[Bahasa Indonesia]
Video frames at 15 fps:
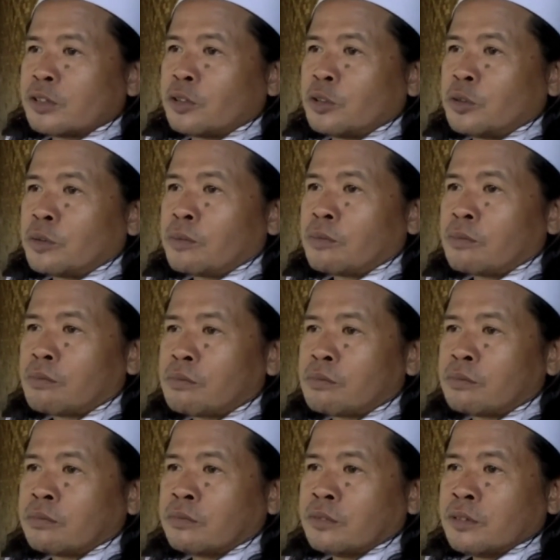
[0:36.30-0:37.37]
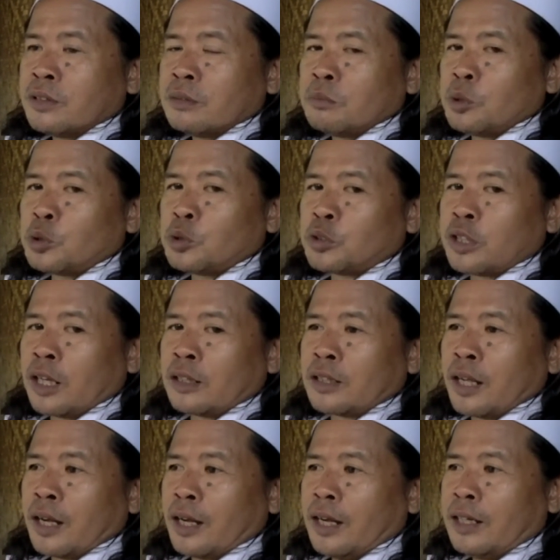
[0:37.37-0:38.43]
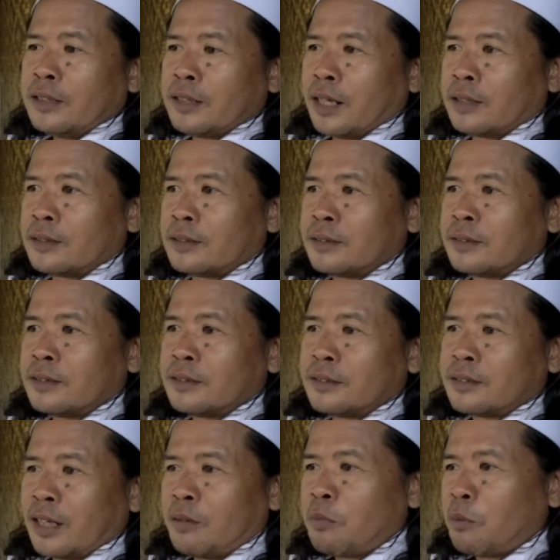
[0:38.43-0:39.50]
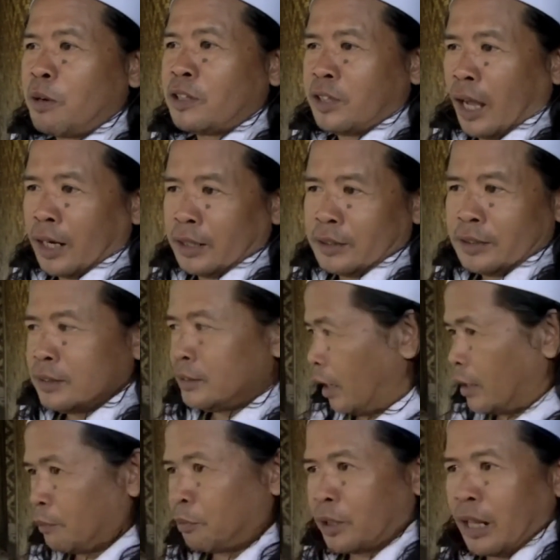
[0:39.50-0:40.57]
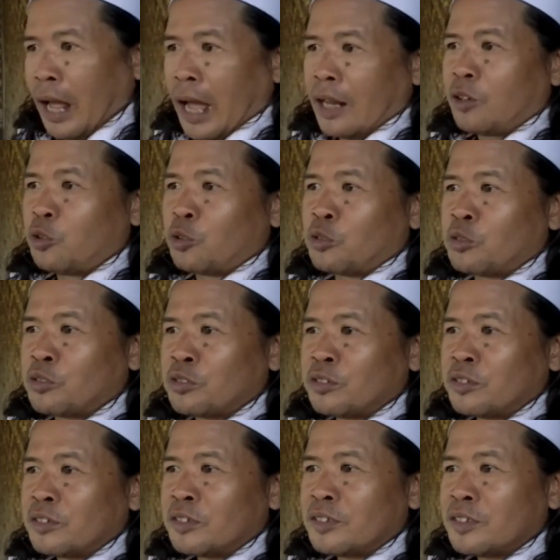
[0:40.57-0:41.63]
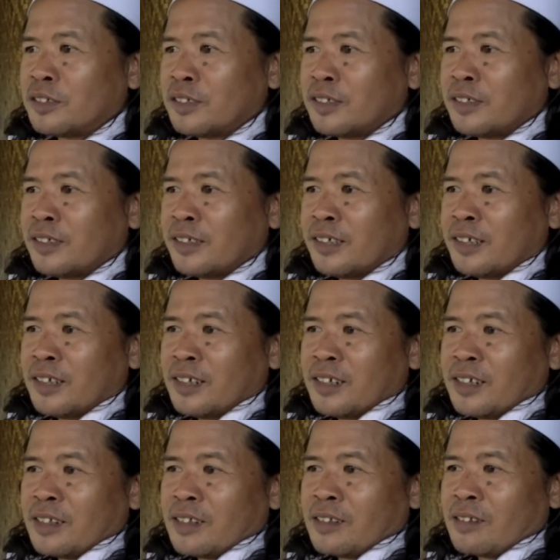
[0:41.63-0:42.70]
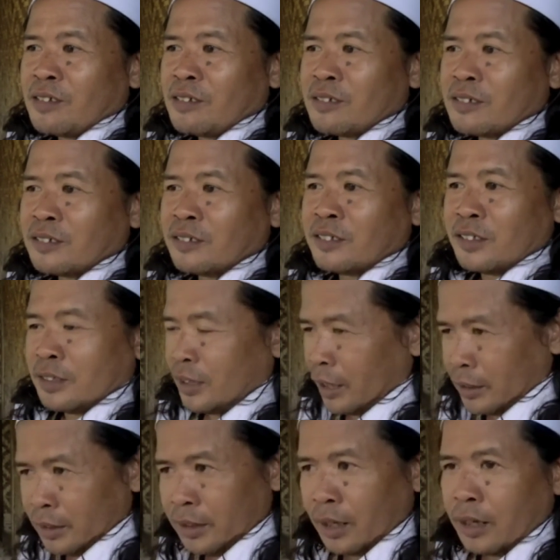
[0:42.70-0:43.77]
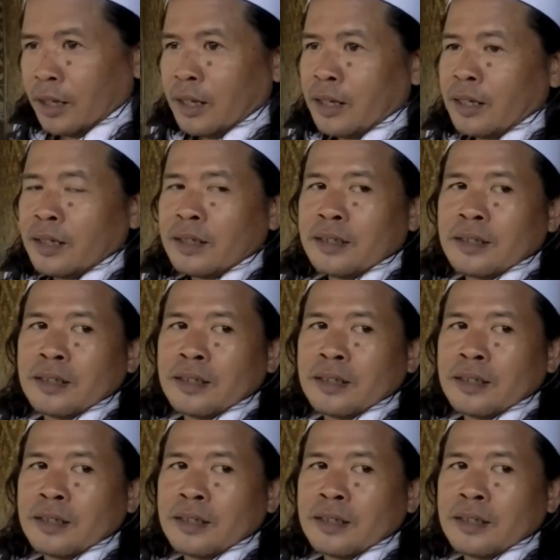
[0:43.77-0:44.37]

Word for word: Tuh. Butuh tantangan dan saya memang nyalinya nyali petarung. Dulu, Iya iyalah.